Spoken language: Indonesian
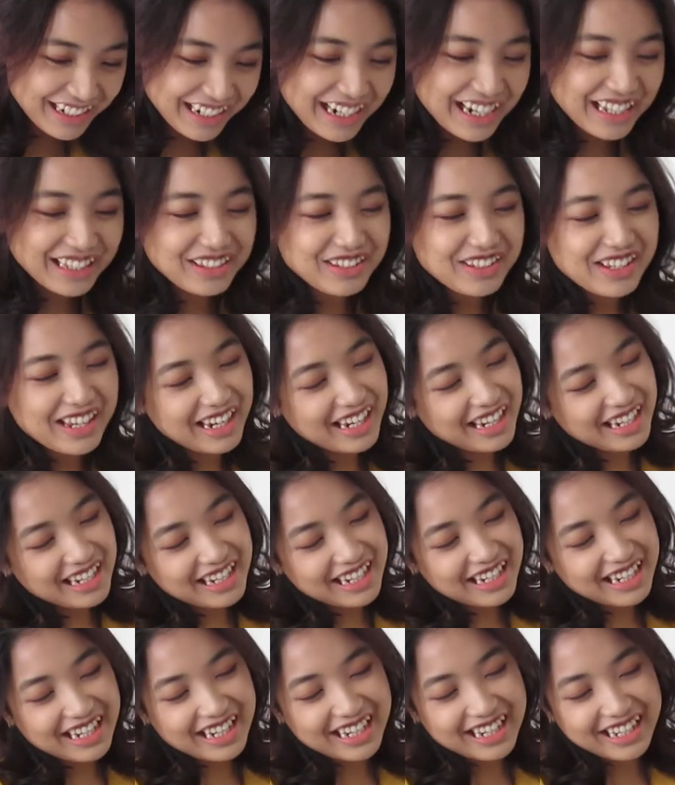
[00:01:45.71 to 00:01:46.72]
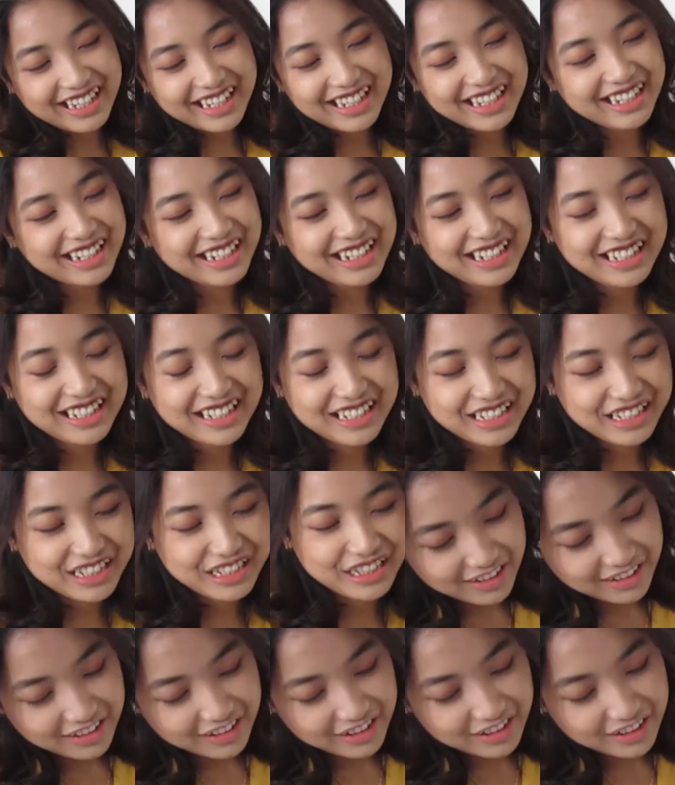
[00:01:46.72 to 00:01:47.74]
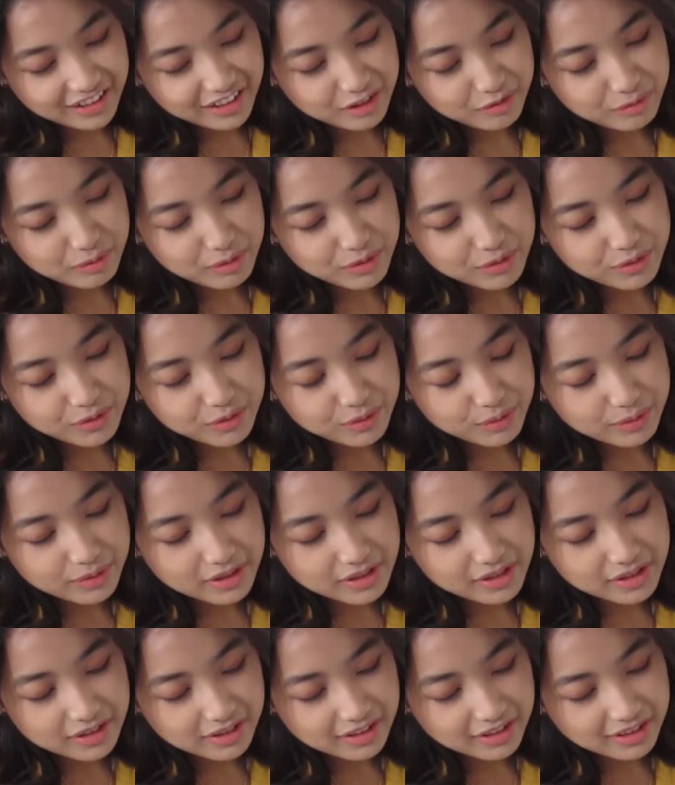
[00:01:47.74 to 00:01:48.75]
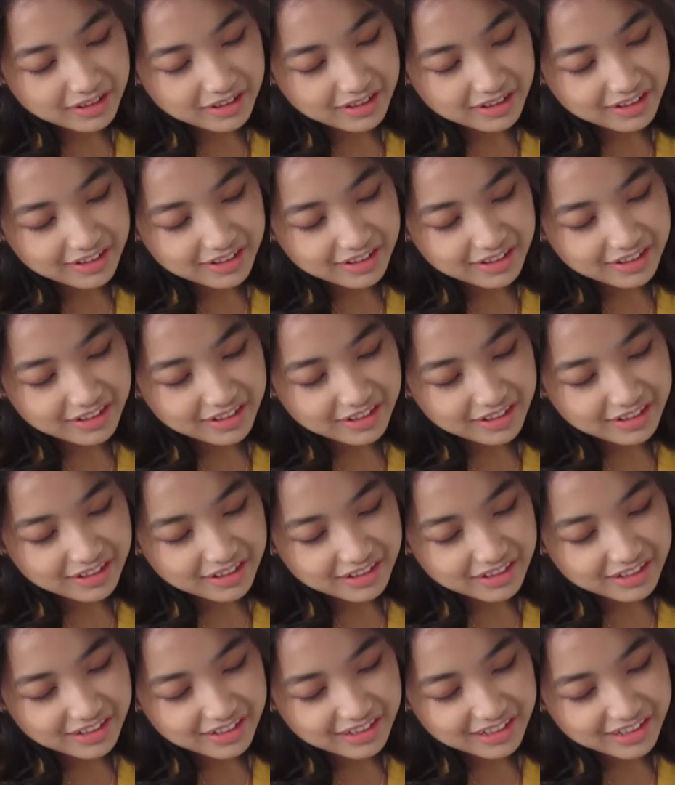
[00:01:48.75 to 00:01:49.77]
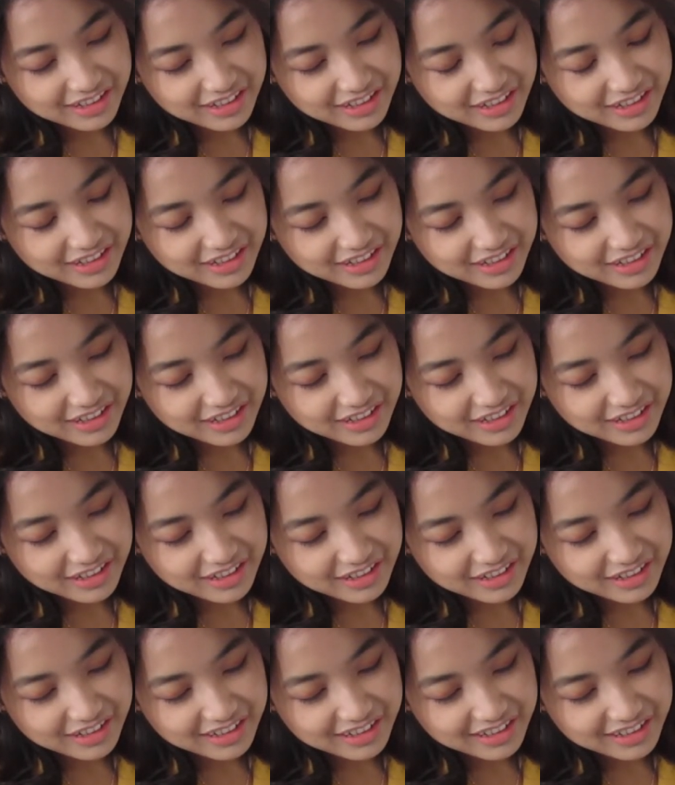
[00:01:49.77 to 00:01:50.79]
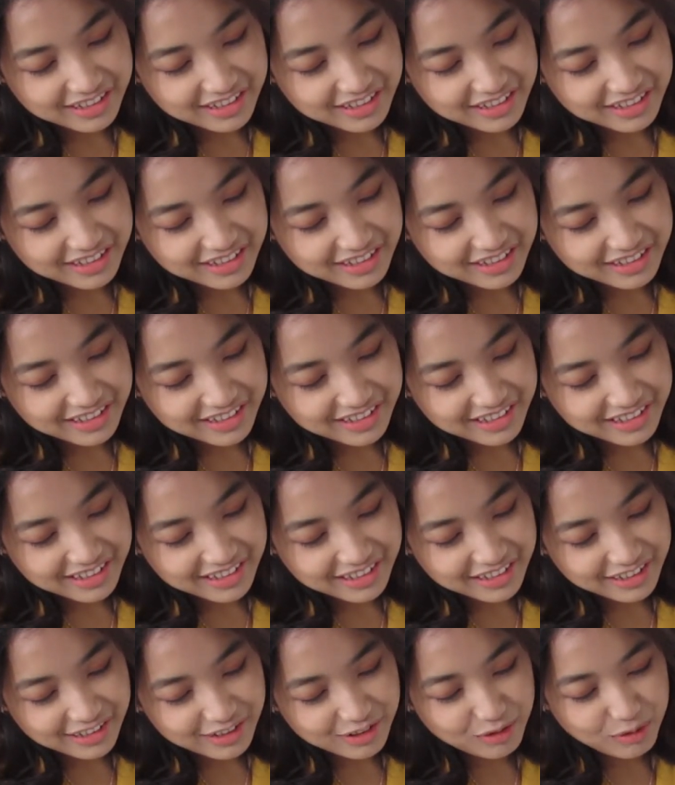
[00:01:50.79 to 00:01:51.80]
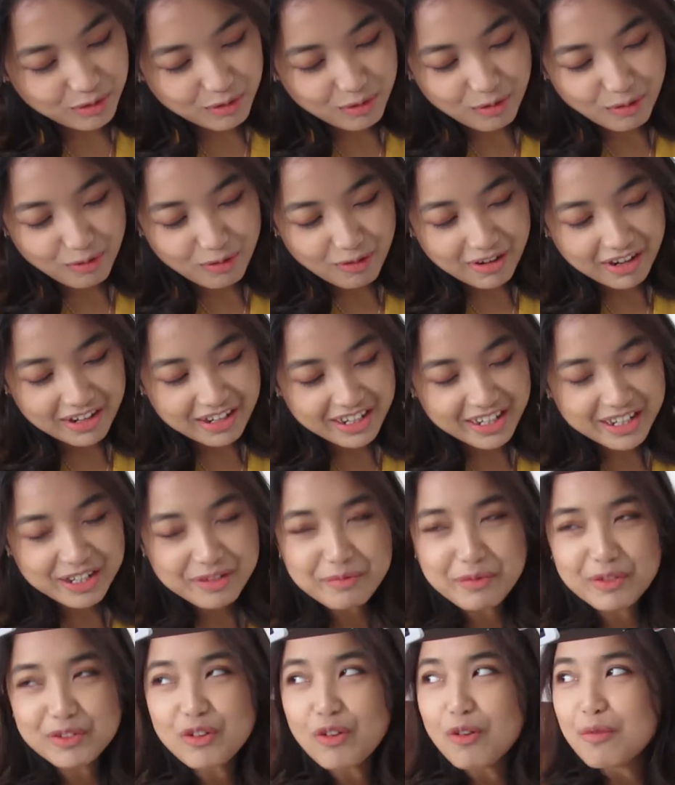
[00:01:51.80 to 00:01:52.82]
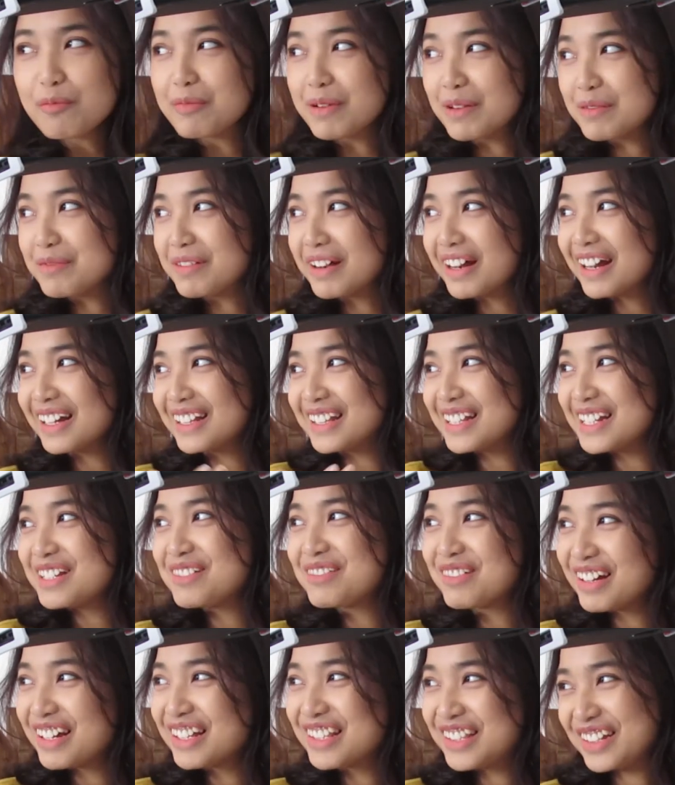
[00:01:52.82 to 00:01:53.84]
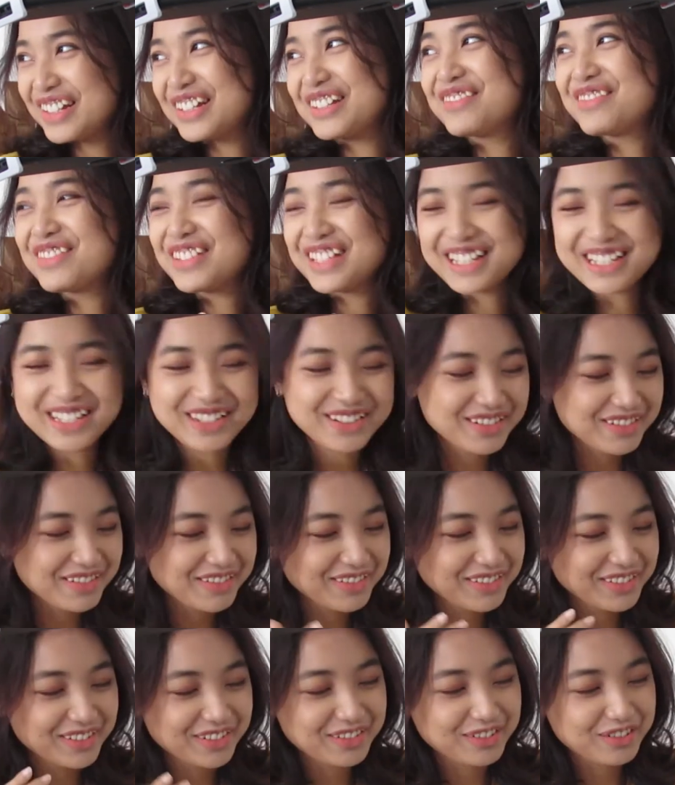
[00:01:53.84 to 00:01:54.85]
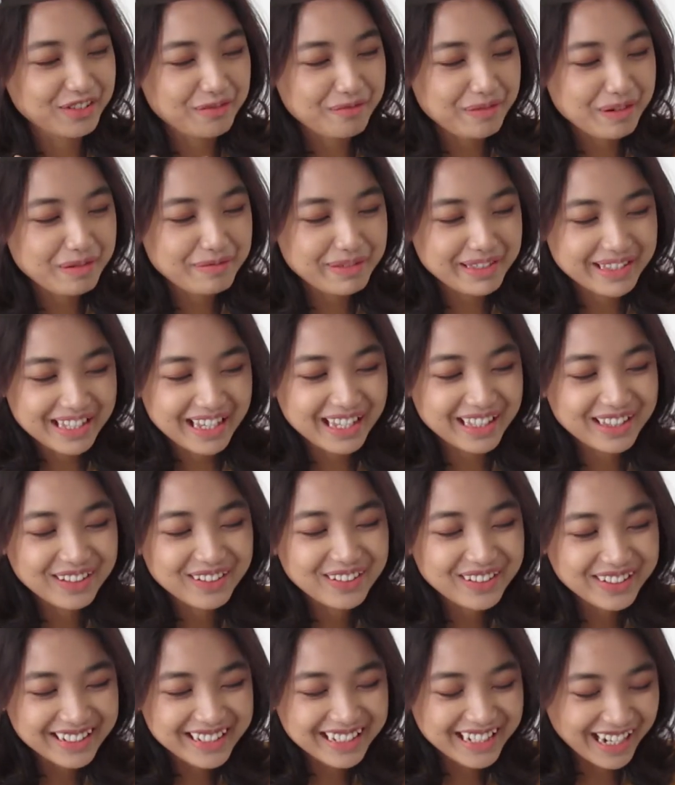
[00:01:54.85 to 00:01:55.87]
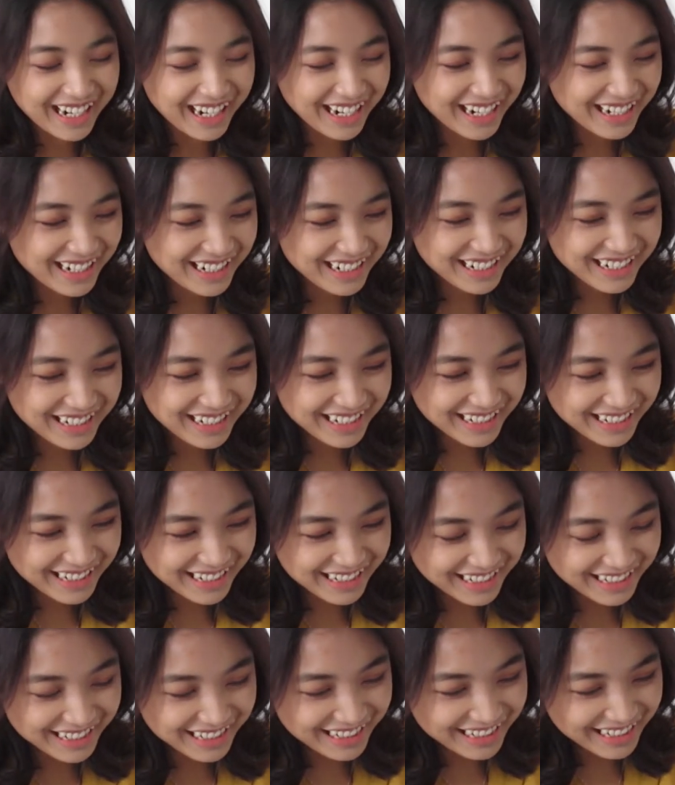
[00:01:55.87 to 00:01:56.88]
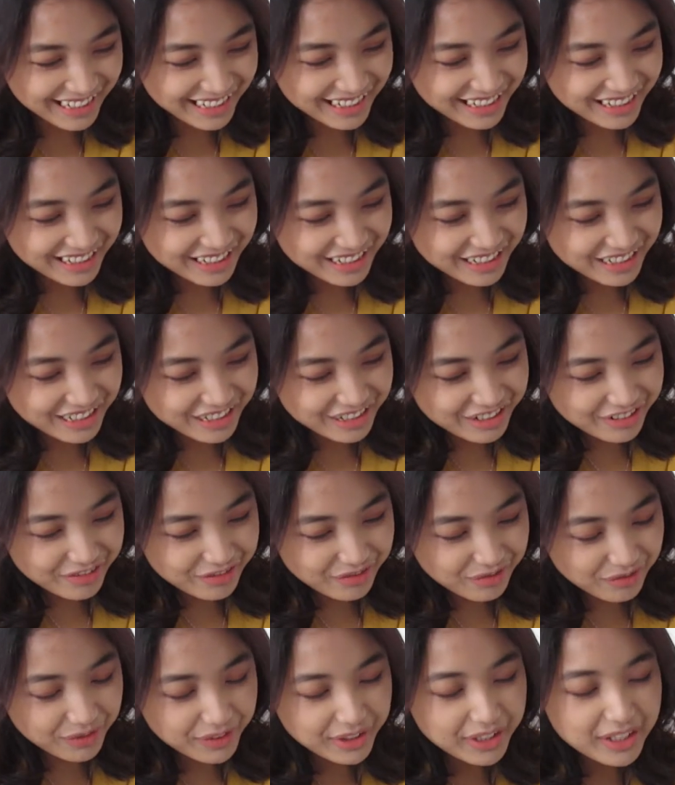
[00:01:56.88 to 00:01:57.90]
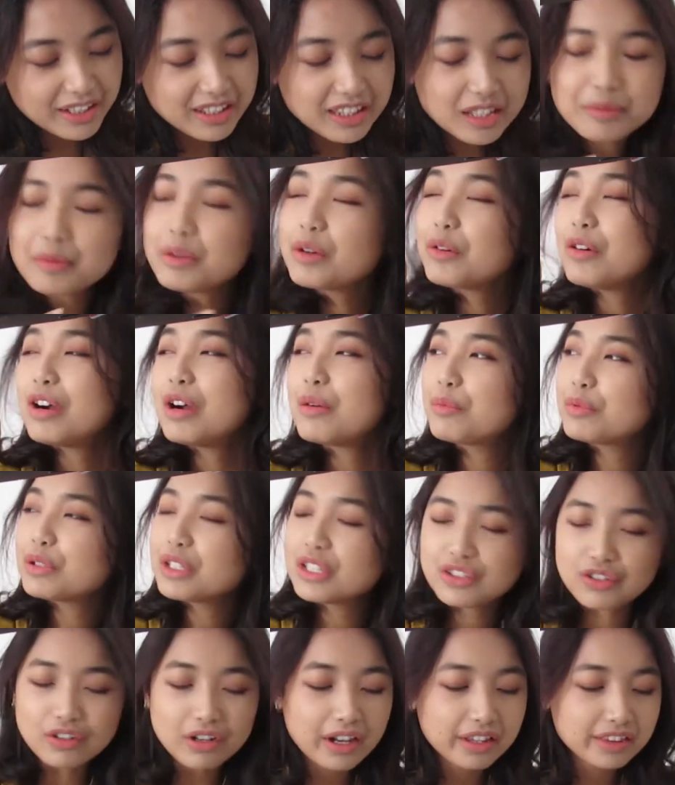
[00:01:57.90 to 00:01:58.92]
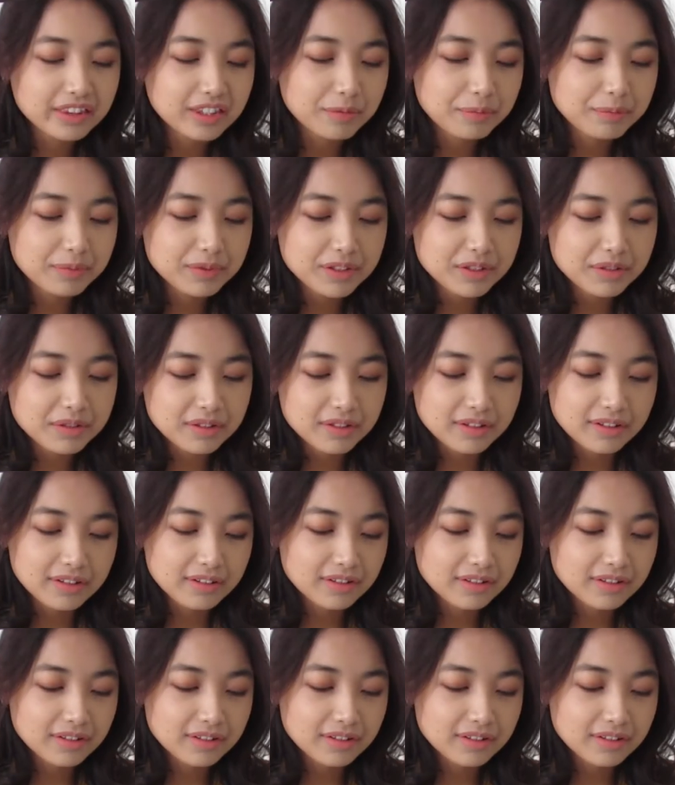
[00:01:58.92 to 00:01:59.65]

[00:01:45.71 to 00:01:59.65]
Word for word: atau yang ini Ray ini bagus juga sih bagus banget can you don't know kan ini mau nyoba makanya dimasukin video untuk nyoba bisa atau enggak oh ya udah coba tapi aku nggak punya solatipnya